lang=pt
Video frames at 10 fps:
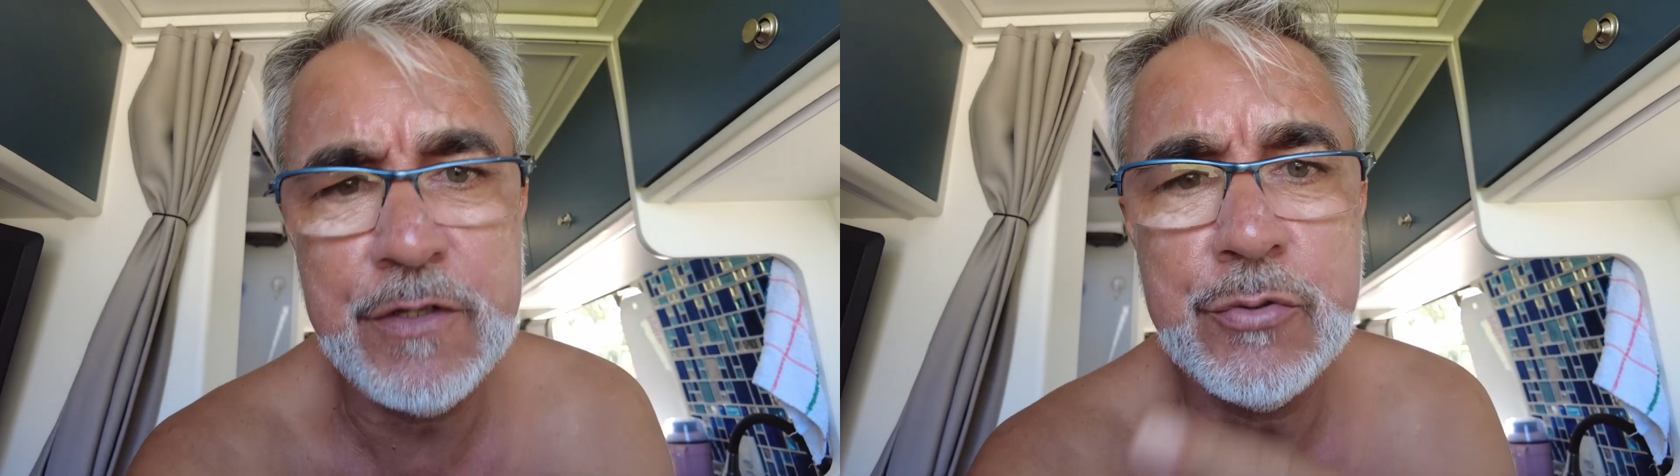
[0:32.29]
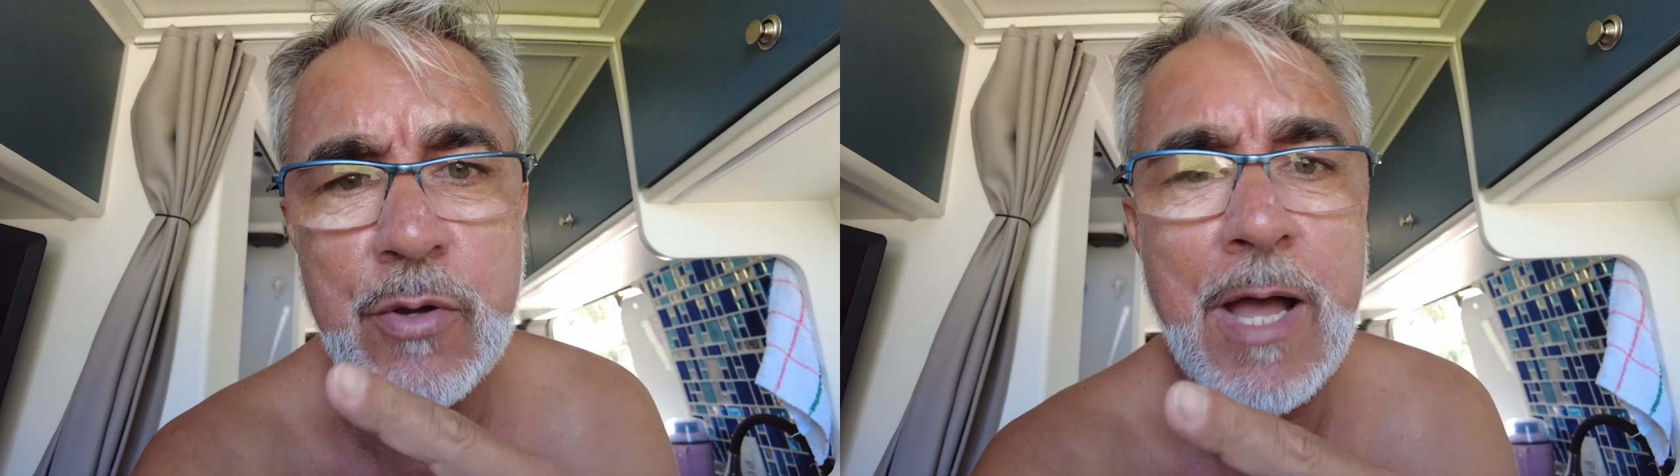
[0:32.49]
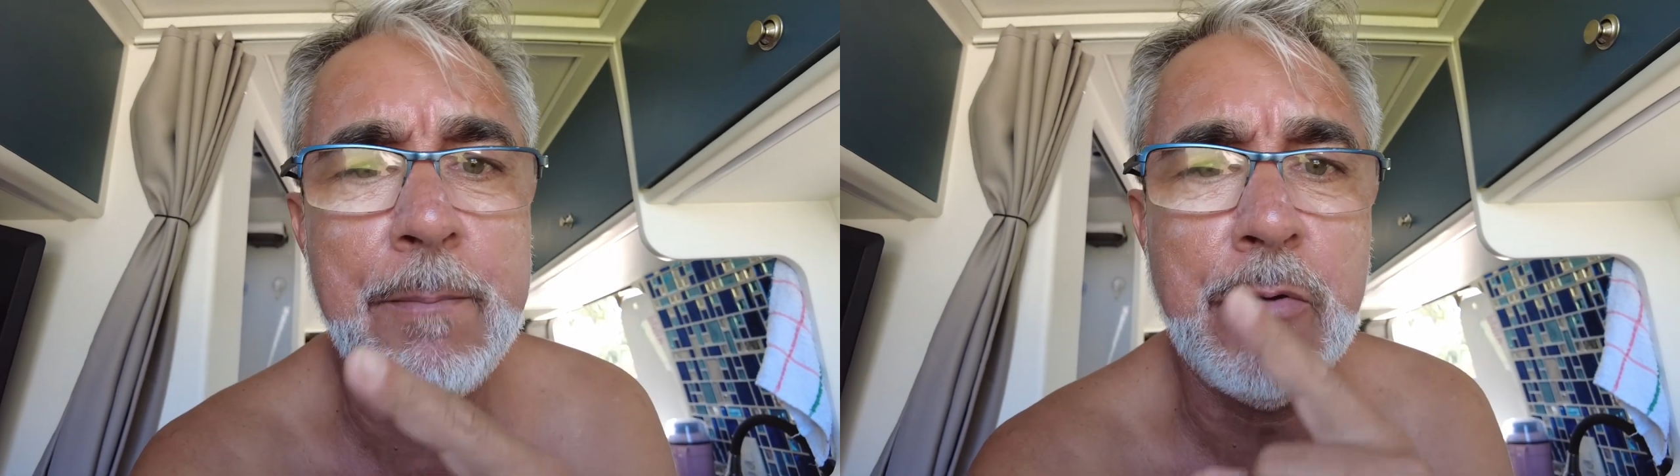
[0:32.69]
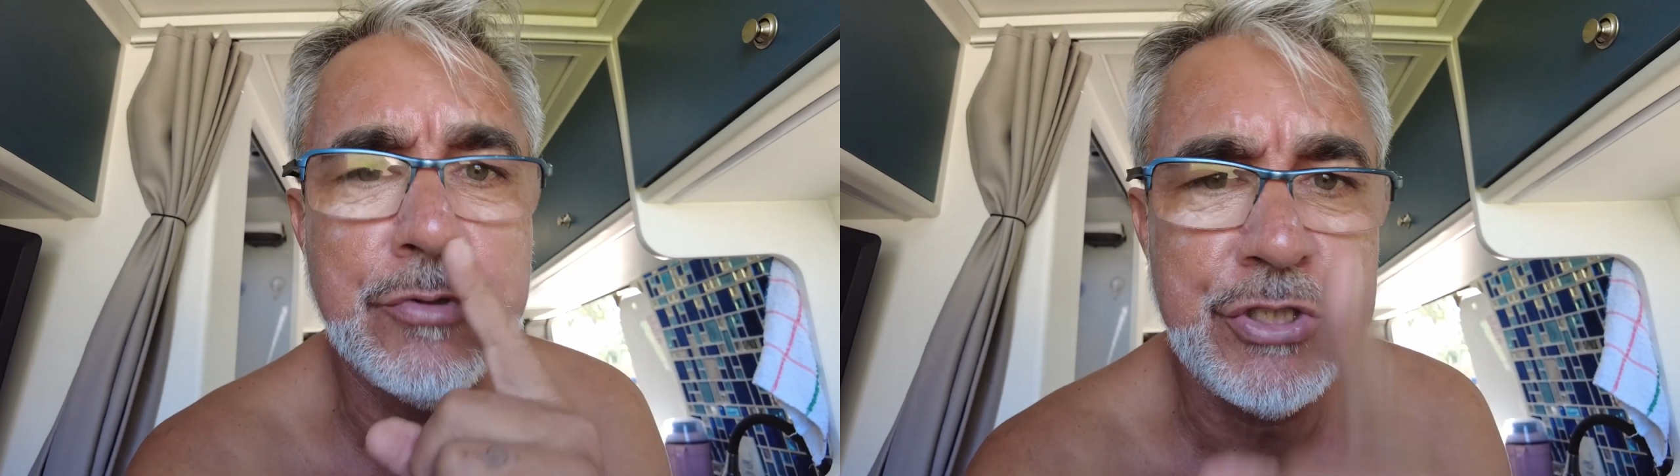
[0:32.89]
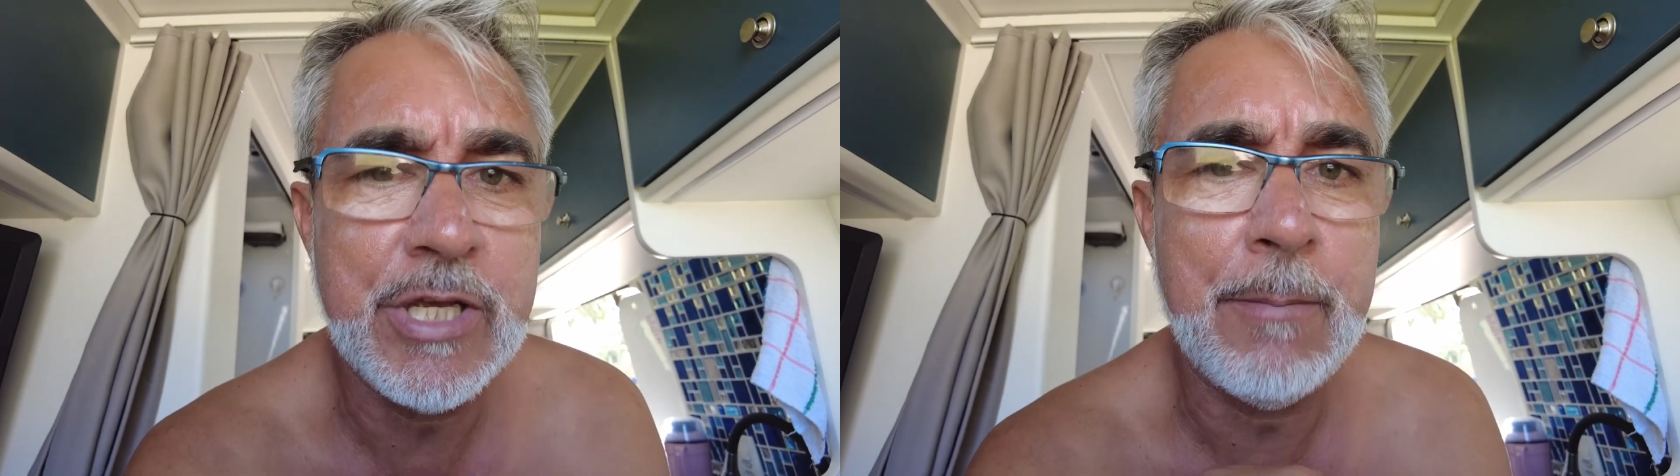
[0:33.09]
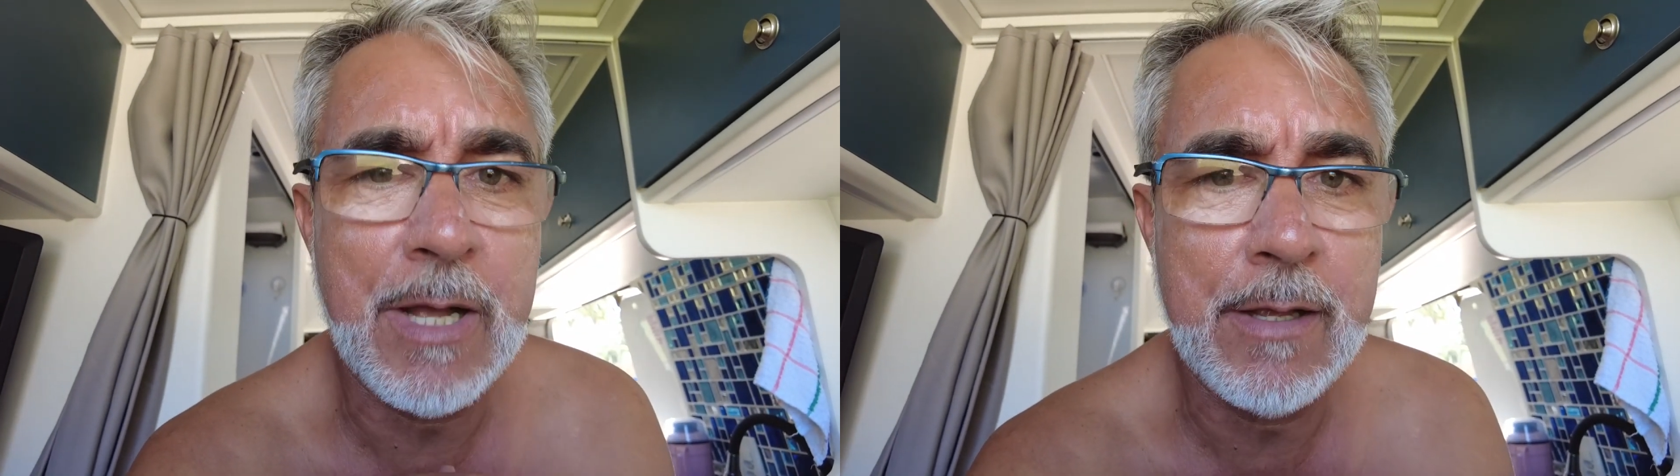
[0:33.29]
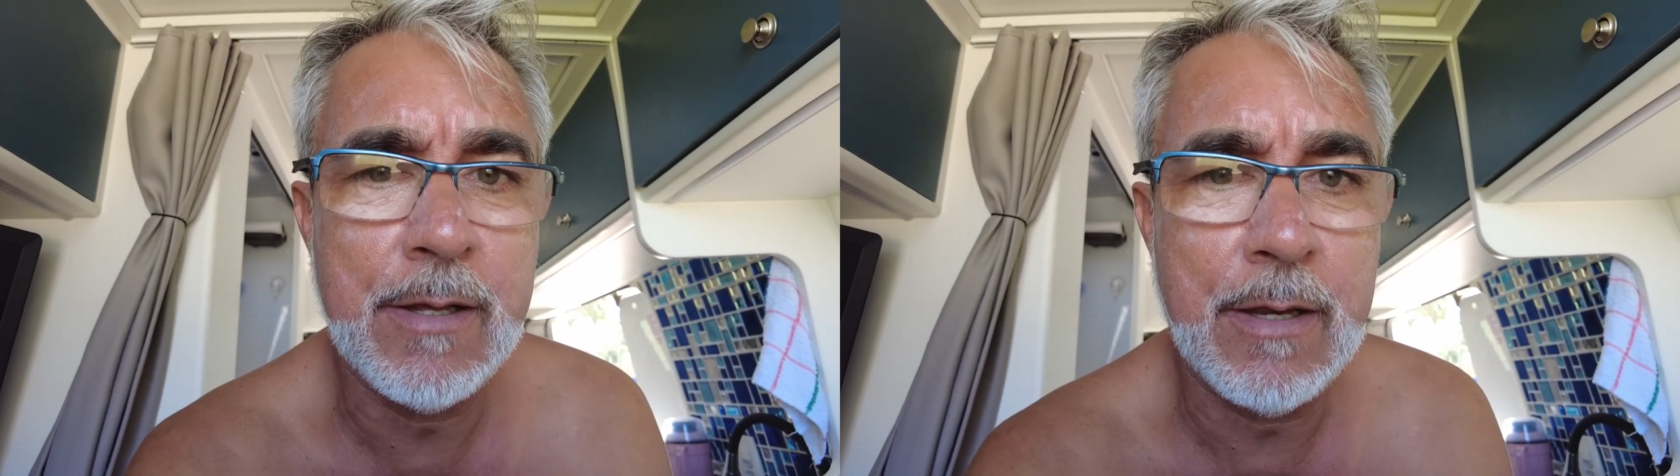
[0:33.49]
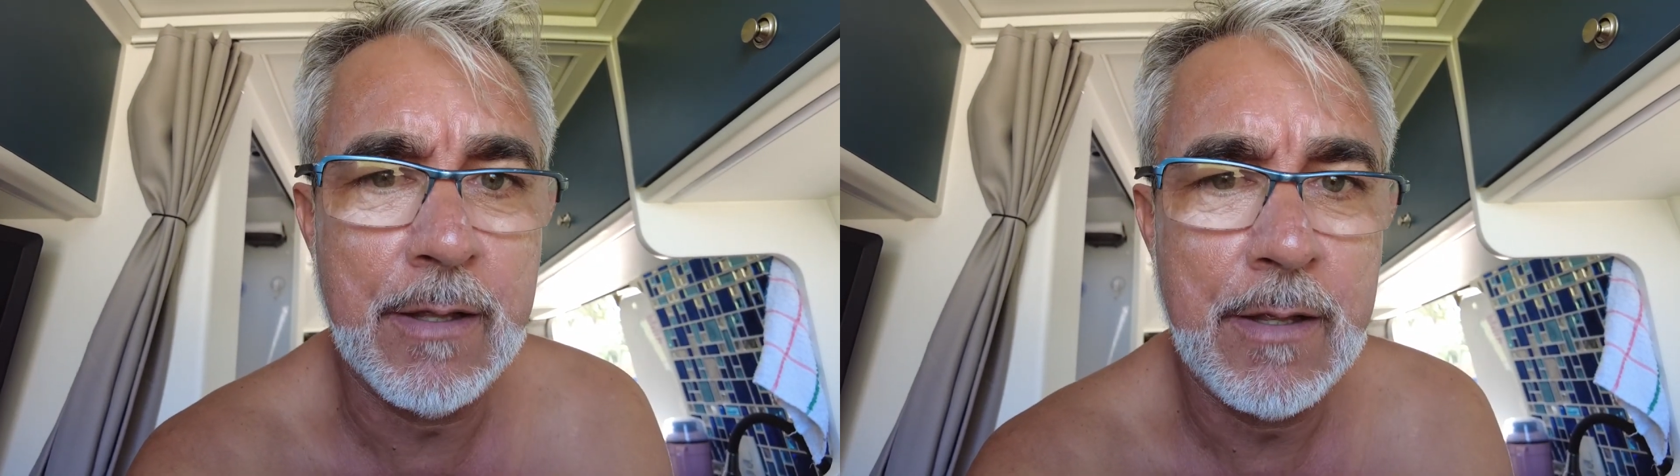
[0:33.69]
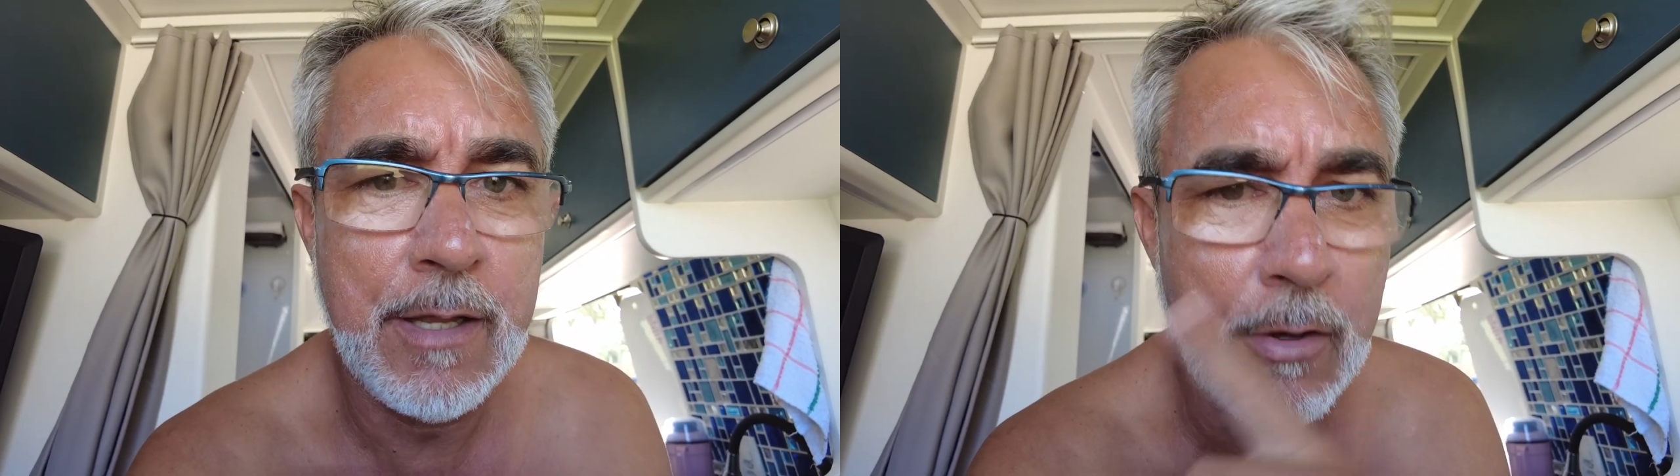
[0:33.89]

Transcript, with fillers: vídeo rápido, dica bacana.